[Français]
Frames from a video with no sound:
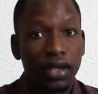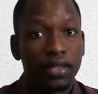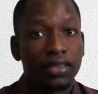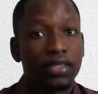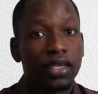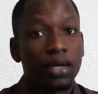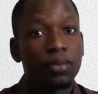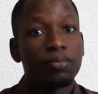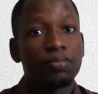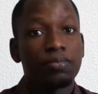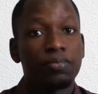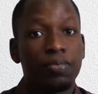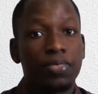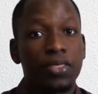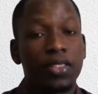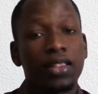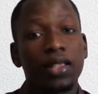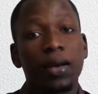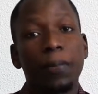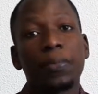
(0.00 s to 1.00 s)
Et à terme,
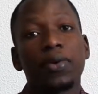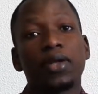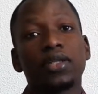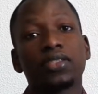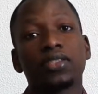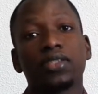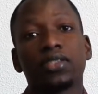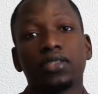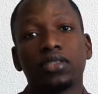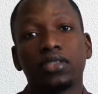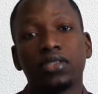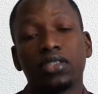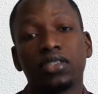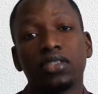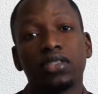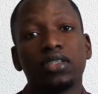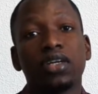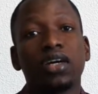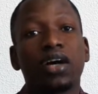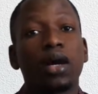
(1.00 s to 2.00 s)
la plante
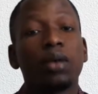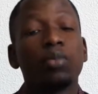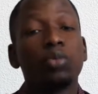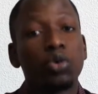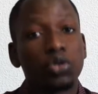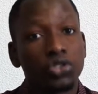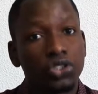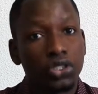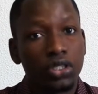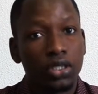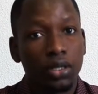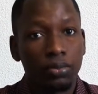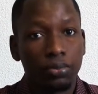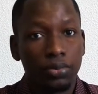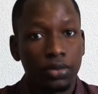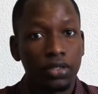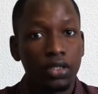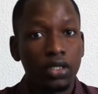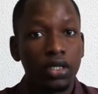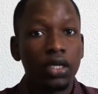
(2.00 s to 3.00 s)
se rabourgit
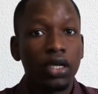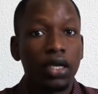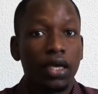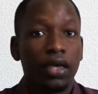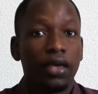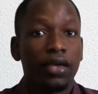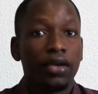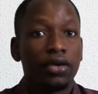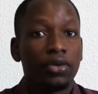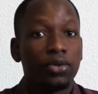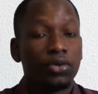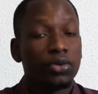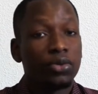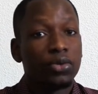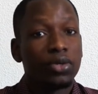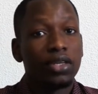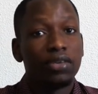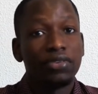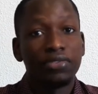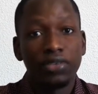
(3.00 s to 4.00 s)
un peu et
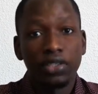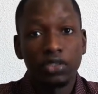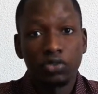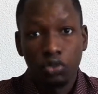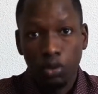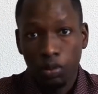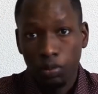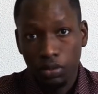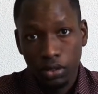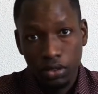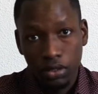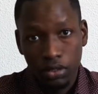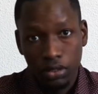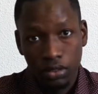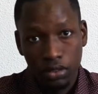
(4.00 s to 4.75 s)
les feuilles tombent.